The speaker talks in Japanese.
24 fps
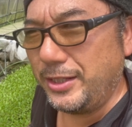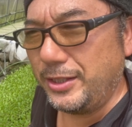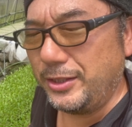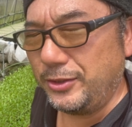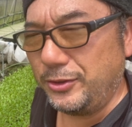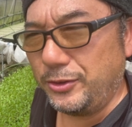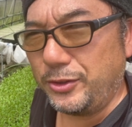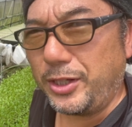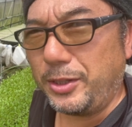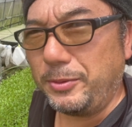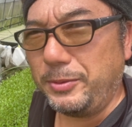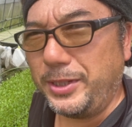
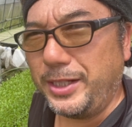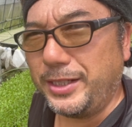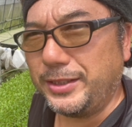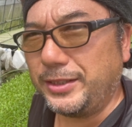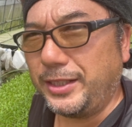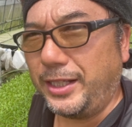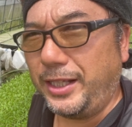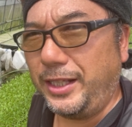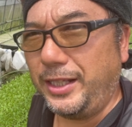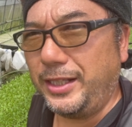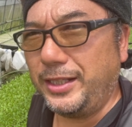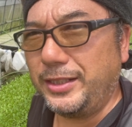どうか皆
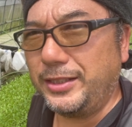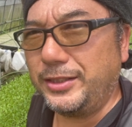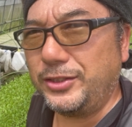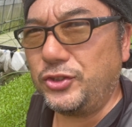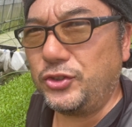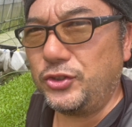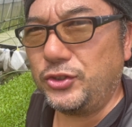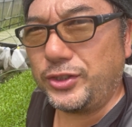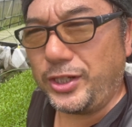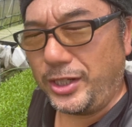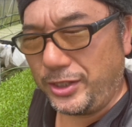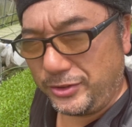さん
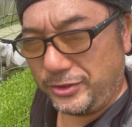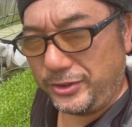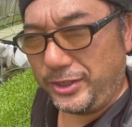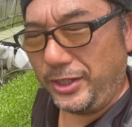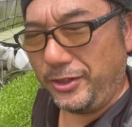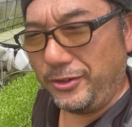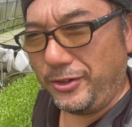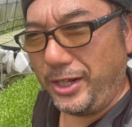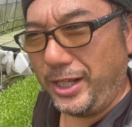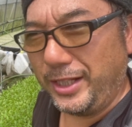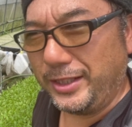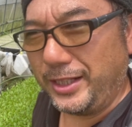中学生
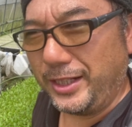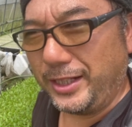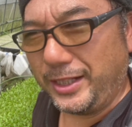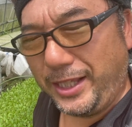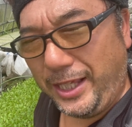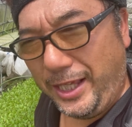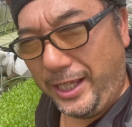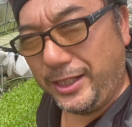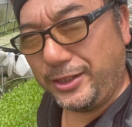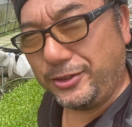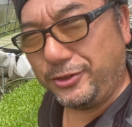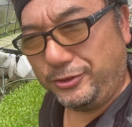の
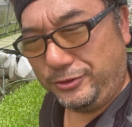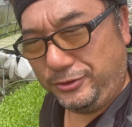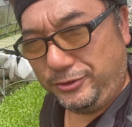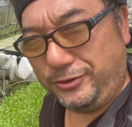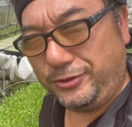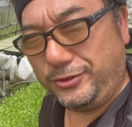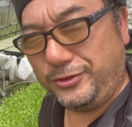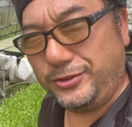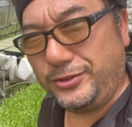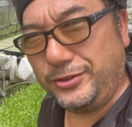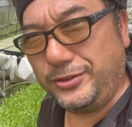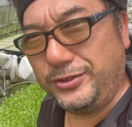畑くん
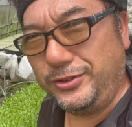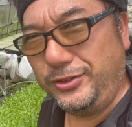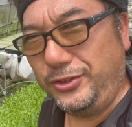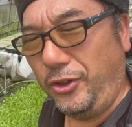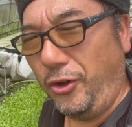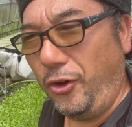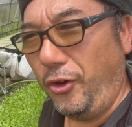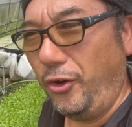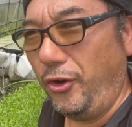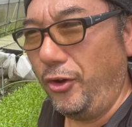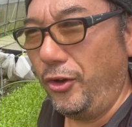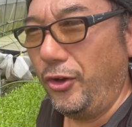
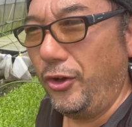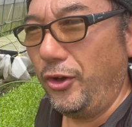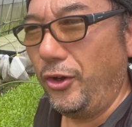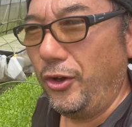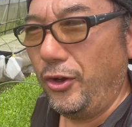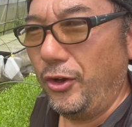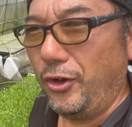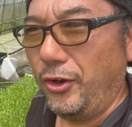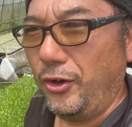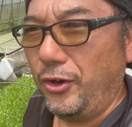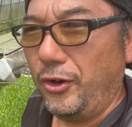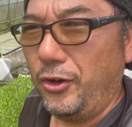の
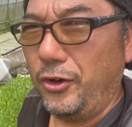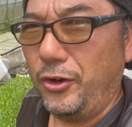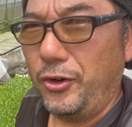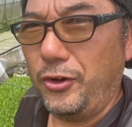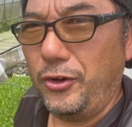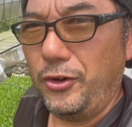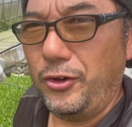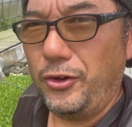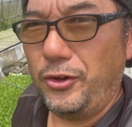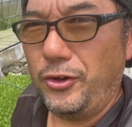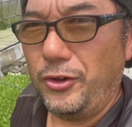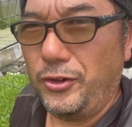
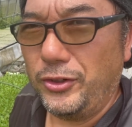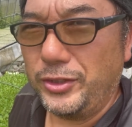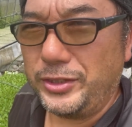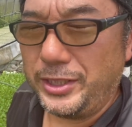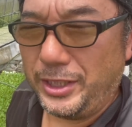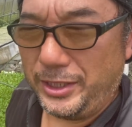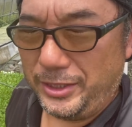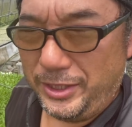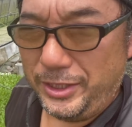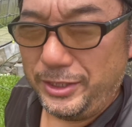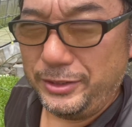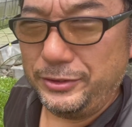
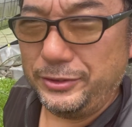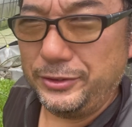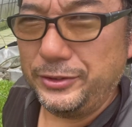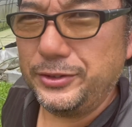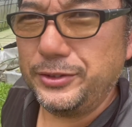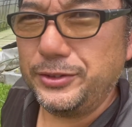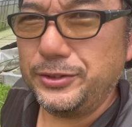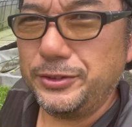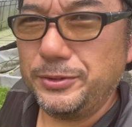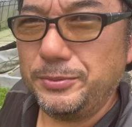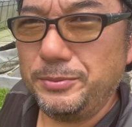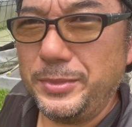チャンネル
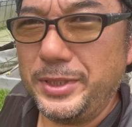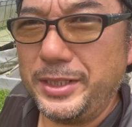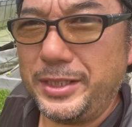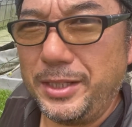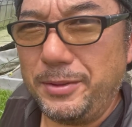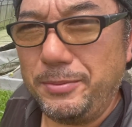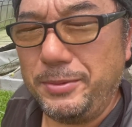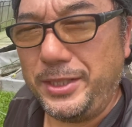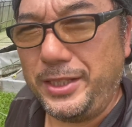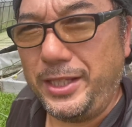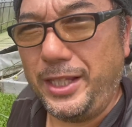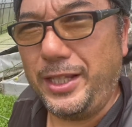見て
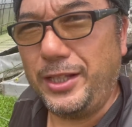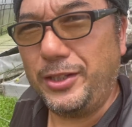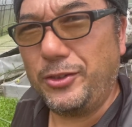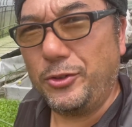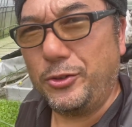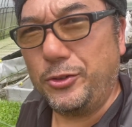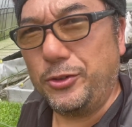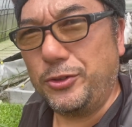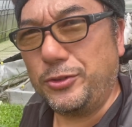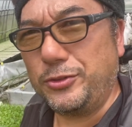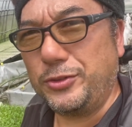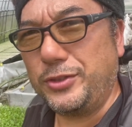みて
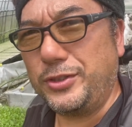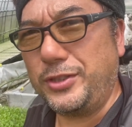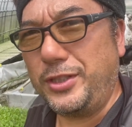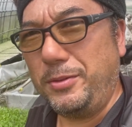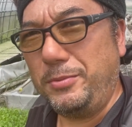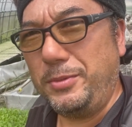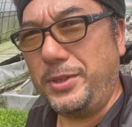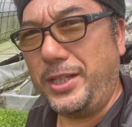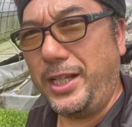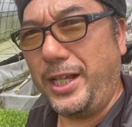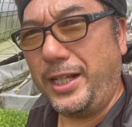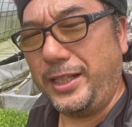登録して
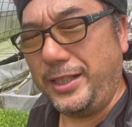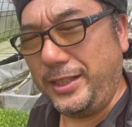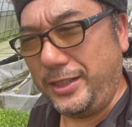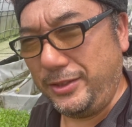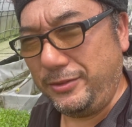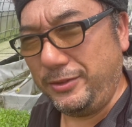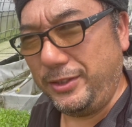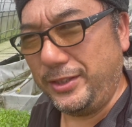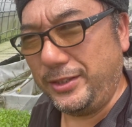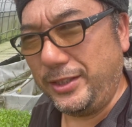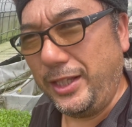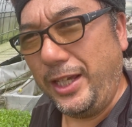みてあげて
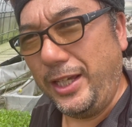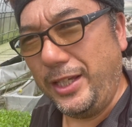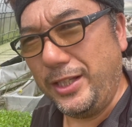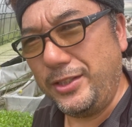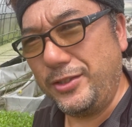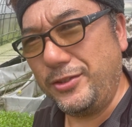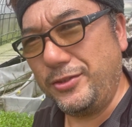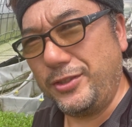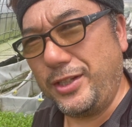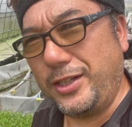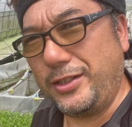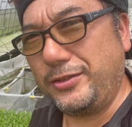ください
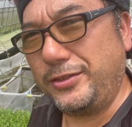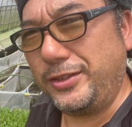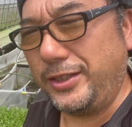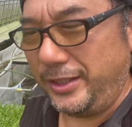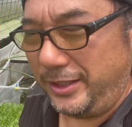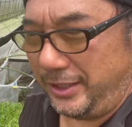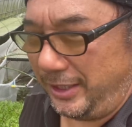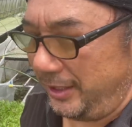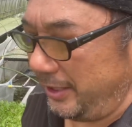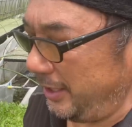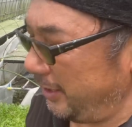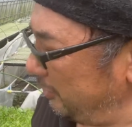中学生
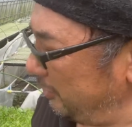でね